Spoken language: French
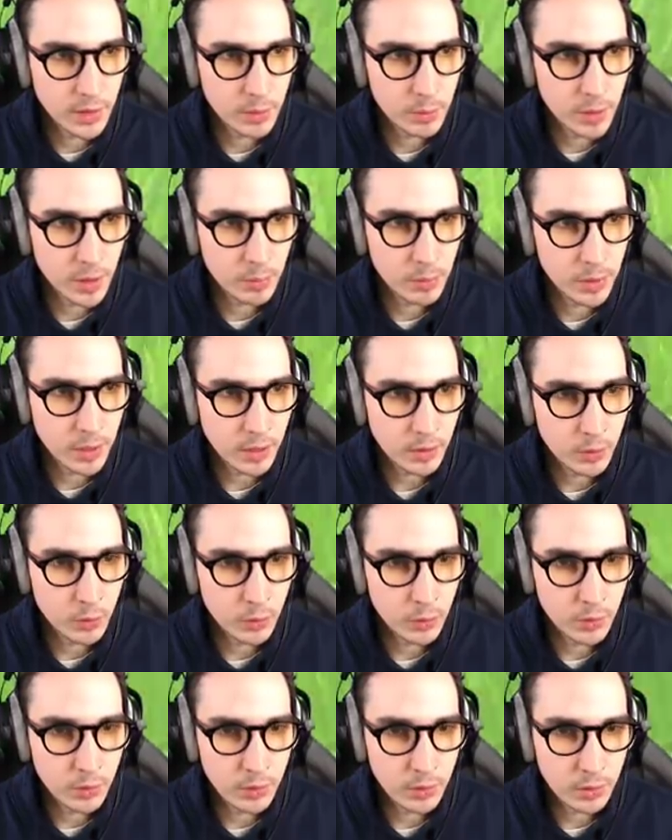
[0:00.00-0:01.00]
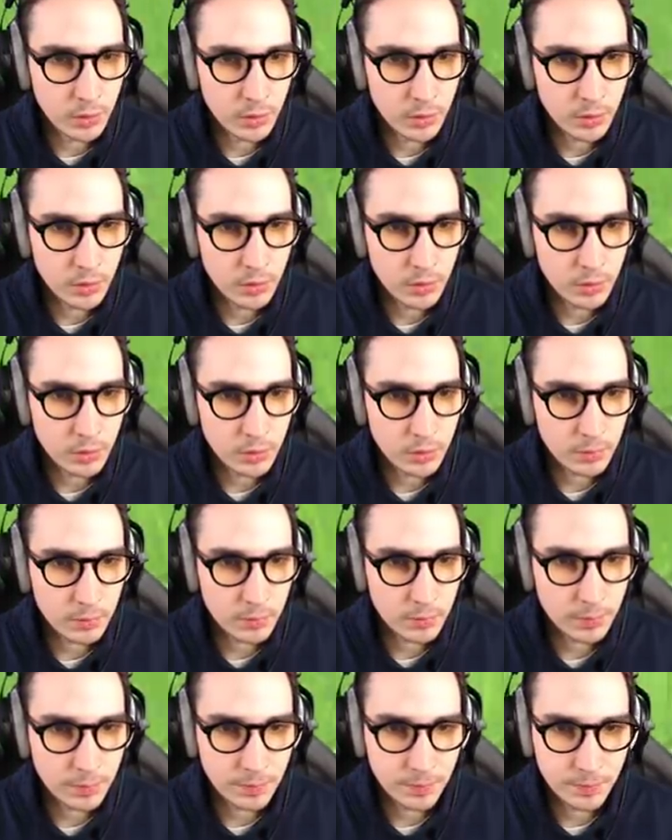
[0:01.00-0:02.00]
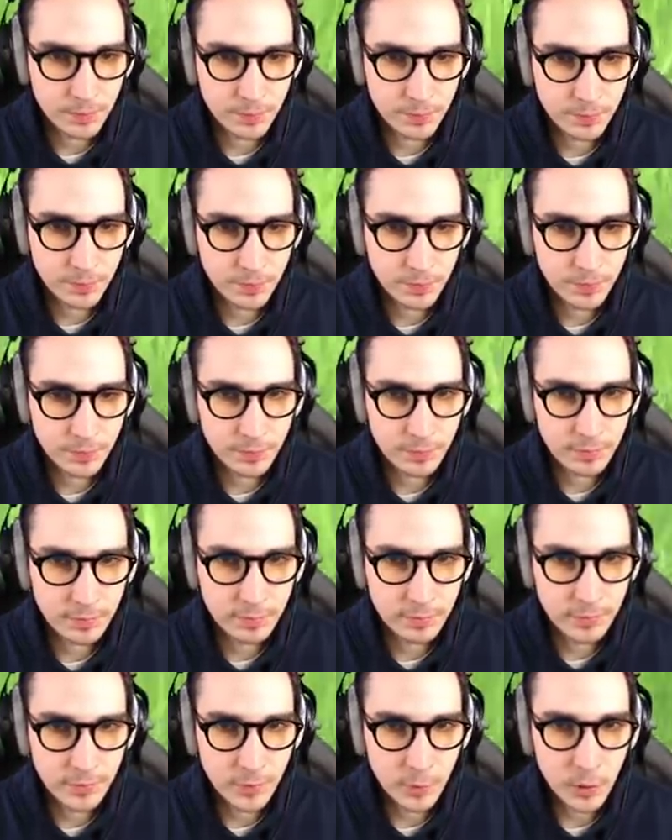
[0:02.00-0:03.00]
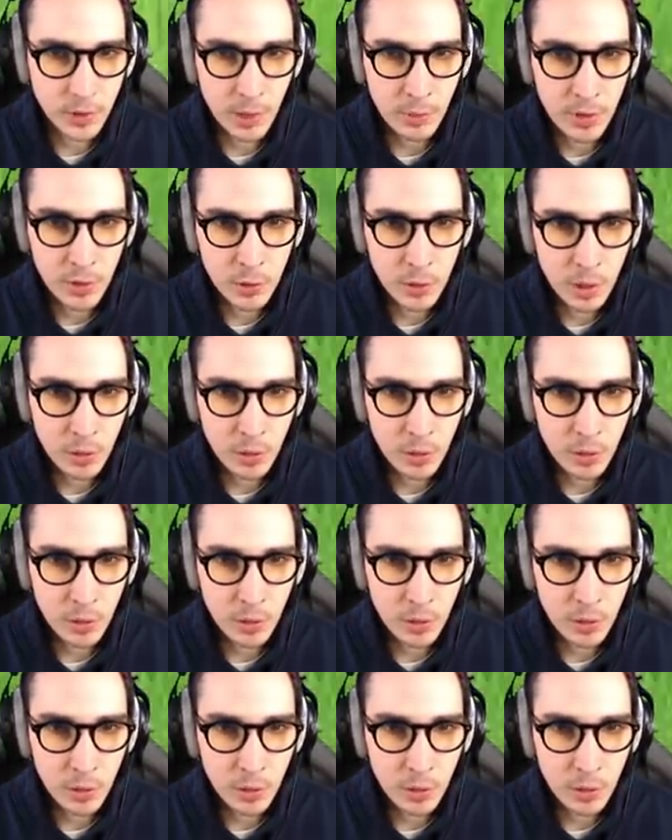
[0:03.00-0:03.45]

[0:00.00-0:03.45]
essaie de pas perdre de temps. Donc